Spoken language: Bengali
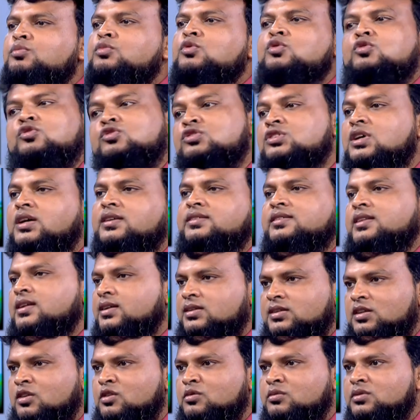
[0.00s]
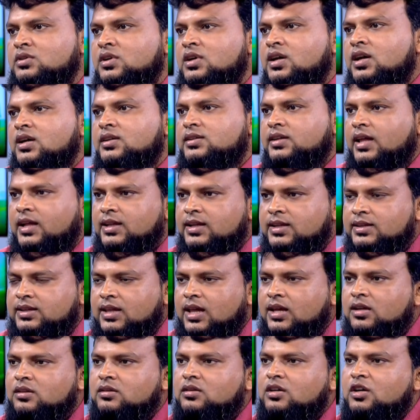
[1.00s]
পুরুষ গাছ থাকতে হবে তাহলে
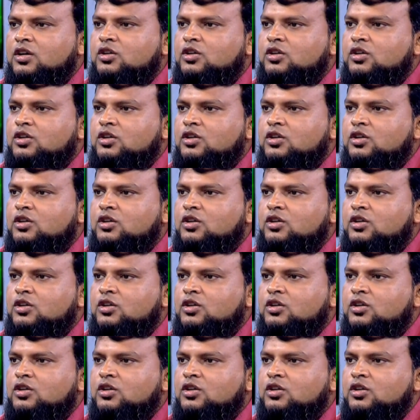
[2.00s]
তার